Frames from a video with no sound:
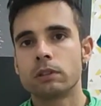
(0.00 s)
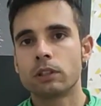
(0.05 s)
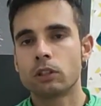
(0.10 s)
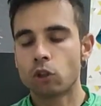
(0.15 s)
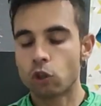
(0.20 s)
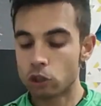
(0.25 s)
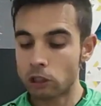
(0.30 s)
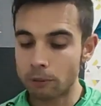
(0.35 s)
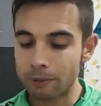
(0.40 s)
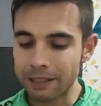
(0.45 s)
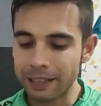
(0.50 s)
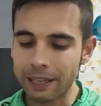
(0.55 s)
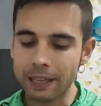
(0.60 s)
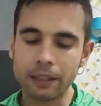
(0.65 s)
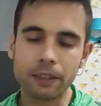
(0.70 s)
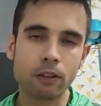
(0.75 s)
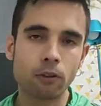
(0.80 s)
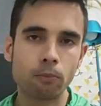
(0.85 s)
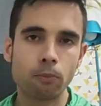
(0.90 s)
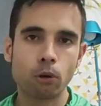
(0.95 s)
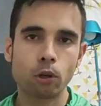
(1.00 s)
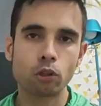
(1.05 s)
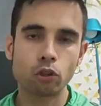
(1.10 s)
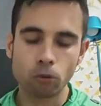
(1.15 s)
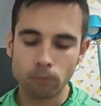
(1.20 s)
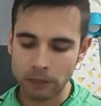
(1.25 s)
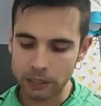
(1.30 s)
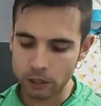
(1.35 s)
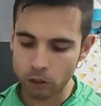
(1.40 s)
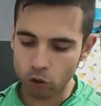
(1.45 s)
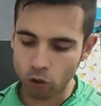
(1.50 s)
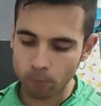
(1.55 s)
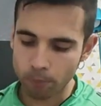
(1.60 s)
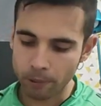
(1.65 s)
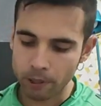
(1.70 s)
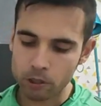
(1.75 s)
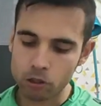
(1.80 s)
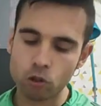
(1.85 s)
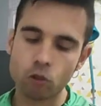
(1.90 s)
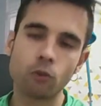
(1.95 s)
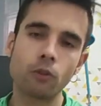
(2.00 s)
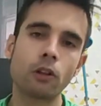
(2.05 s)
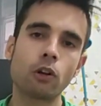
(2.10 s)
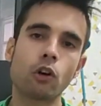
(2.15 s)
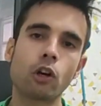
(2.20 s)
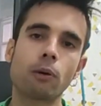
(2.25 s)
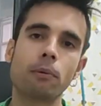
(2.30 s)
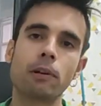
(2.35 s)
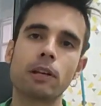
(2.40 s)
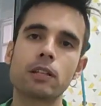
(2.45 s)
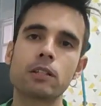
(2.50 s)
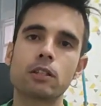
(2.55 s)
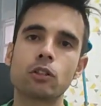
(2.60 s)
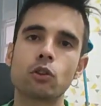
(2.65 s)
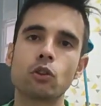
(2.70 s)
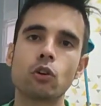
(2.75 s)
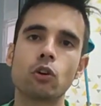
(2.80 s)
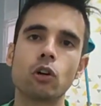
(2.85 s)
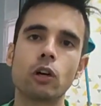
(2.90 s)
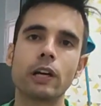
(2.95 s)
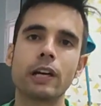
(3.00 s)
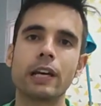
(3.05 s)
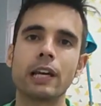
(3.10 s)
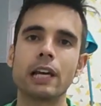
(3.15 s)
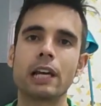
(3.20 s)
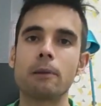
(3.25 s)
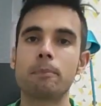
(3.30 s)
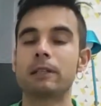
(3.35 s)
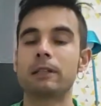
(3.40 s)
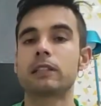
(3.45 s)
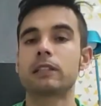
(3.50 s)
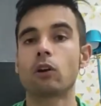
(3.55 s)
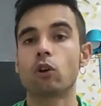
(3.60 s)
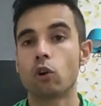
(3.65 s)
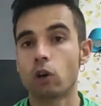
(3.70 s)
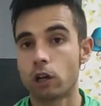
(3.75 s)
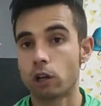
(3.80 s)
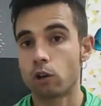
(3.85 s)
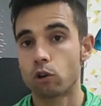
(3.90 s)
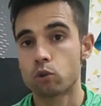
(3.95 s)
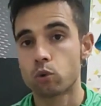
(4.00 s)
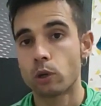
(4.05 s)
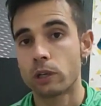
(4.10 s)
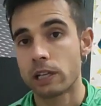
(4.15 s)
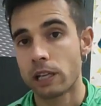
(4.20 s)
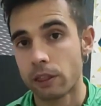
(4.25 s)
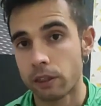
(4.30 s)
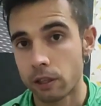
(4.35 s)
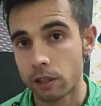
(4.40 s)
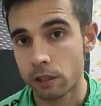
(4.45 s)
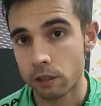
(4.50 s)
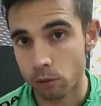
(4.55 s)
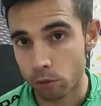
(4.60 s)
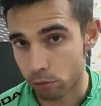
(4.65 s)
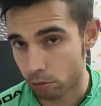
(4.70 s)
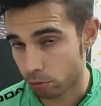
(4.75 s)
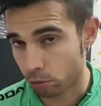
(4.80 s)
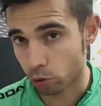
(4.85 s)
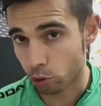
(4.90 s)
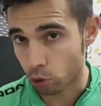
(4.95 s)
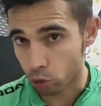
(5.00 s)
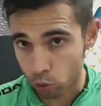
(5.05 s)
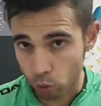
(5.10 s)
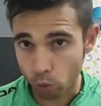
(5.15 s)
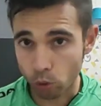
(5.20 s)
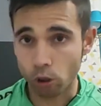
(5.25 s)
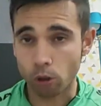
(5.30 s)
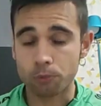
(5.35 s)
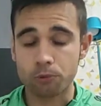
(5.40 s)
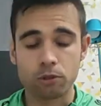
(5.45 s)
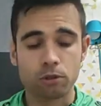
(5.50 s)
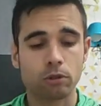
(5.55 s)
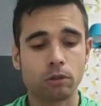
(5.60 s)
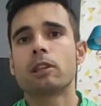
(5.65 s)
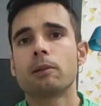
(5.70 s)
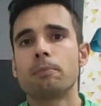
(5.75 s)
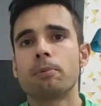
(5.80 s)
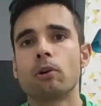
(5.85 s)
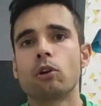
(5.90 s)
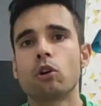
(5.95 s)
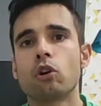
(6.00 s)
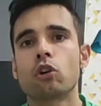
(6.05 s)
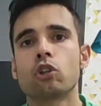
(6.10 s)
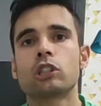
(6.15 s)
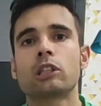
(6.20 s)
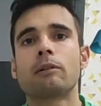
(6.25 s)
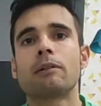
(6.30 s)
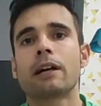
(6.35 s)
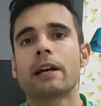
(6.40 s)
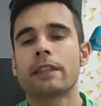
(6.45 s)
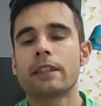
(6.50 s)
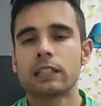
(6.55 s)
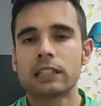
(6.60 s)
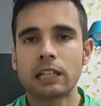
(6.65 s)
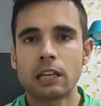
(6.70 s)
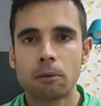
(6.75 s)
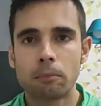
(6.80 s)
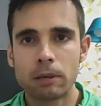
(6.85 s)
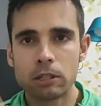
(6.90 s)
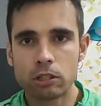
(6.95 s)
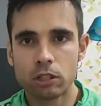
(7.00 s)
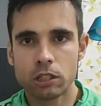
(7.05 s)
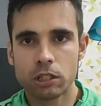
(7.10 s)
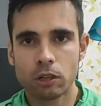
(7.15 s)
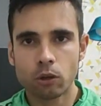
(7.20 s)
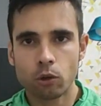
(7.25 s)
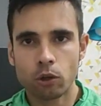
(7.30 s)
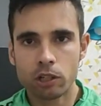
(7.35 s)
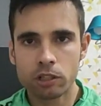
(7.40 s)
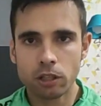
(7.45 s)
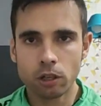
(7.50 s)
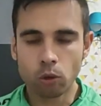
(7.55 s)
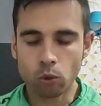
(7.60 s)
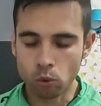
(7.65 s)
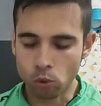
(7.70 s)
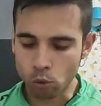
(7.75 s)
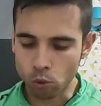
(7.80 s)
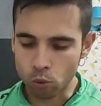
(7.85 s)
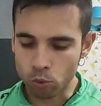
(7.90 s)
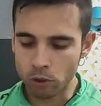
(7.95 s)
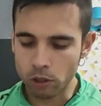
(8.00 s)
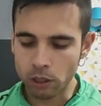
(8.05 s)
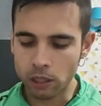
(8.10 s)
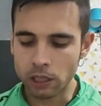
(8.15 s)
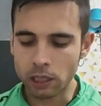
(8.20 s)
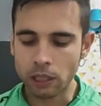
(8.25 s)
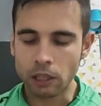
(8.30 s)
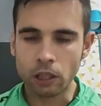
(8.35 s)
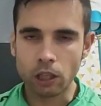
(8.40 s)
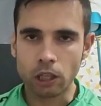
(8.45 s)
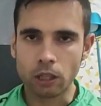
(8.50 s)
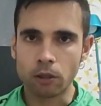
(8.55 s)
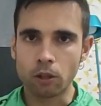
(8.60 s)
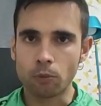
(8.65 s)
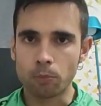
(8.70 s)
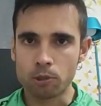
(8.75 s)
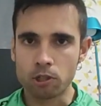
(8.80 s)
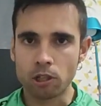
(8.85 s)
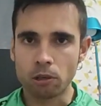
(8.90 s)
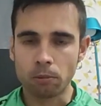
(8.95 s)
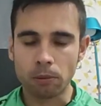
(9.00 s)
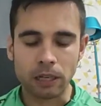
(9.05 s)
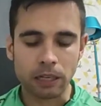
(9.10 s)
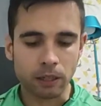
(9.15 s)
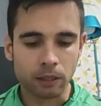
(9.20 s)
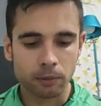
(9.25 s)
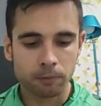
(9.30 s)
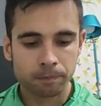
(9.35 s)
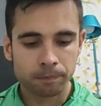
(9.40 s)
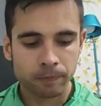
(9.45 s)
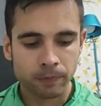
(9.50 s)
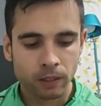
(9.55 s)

Notaba que hacía un poquito más de compresión de lo que viene siendo eh, el pantalón, que lo suelen hacer otros culottes. Al principio lo notaba, quizá también va a ser con ese run run de, observar.